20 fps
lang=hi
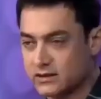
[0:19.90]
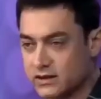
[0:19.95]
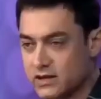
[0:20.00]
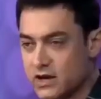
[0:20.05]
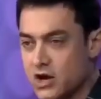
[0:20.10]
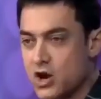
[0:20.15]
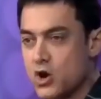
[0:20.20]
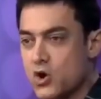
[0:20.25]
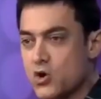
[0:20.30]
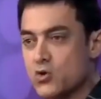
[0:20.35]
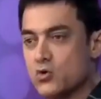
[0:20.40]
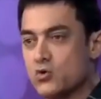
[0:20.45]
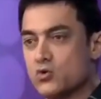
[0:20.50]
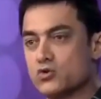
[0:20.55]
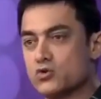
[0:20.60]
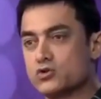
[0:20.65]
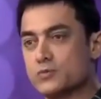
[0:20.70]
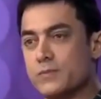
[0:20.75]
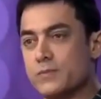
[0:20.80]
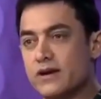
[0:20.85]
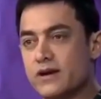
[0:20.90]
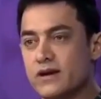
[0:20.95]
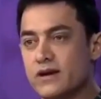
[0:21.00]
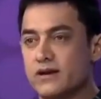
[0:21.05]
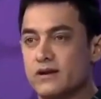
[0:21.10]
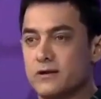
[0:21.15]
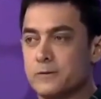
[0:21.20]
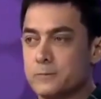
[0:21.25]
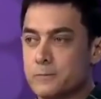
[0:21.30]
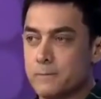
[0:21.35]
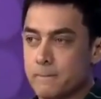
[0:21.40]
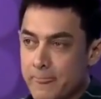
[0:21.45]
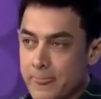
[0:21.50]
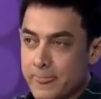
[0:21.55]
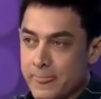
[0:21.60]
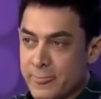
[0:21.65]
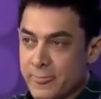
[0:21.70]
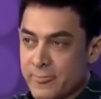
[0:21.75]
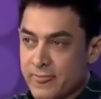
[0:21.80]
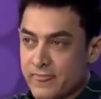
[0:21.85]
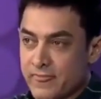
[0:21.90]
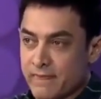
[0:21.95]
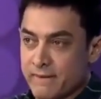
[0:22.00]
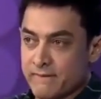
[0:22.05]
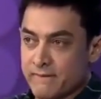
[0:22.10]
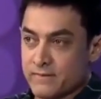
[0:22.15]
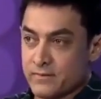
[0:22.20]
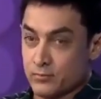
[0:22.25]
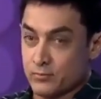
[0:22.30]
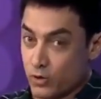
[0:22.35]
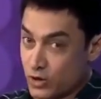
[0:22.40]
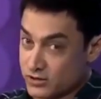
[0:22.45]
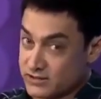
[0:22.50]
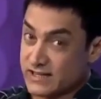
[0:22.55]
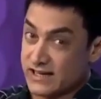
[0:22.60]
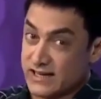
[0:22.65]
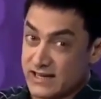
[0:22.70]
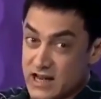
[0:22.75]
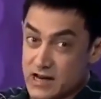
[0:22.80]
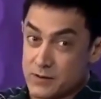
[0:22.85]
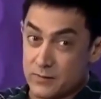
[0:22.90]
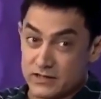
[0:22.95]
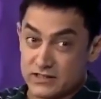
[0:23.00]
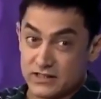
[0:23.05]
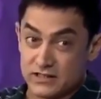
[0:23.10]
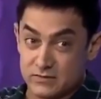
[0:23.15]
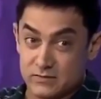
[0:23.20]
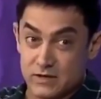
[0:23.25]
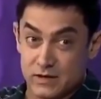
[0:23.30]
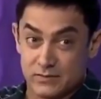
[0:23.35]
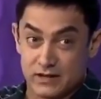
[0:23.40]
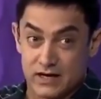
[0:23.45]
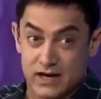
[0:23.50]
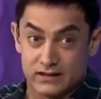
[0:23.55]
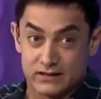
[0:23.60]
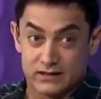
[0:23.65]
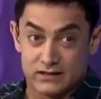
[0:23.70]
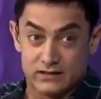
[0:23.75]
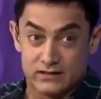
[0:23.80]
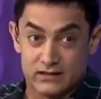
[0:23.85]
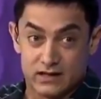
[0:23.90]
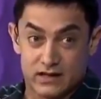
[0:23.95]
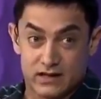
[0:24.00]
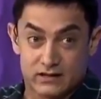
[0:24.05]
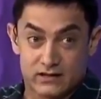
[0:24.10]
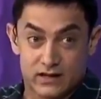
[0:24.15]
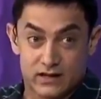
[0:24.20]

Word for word: हैं उसमें बहुत सारी गड़बड़ चीजें भी हम दिखाते हैं क्या लगता